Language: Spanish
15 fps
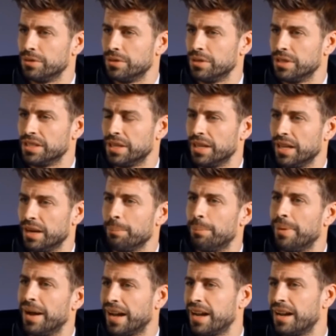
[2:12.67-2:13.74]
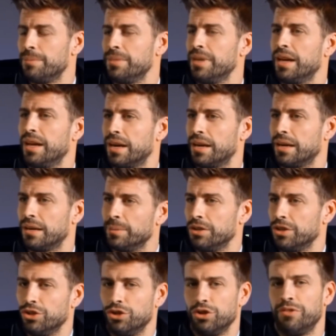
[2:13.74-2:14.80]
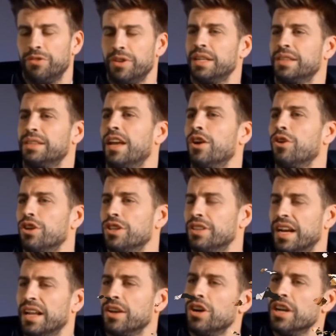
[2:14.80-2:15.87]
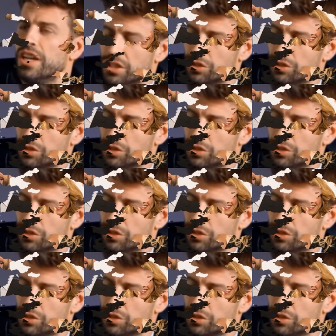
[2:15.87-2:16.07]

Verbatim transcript: Barcelona con mujeres. Había muchos